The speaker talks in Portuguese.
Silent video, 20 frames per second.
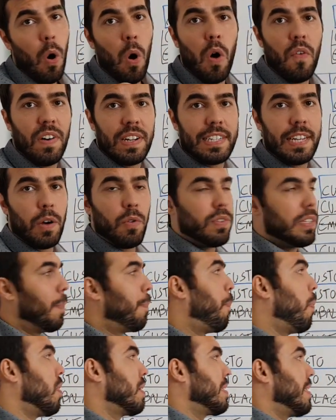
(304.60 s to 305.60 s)
Ou você usa
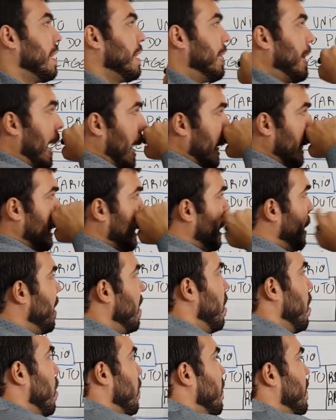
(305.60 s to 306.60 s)
porcentagem.
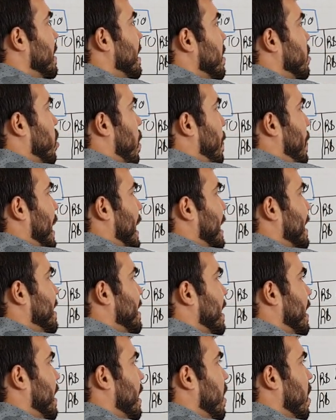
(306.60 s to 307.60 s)
Você só pega
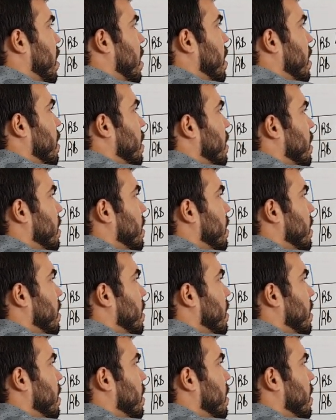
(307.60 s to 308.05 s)
esse aqui, ó.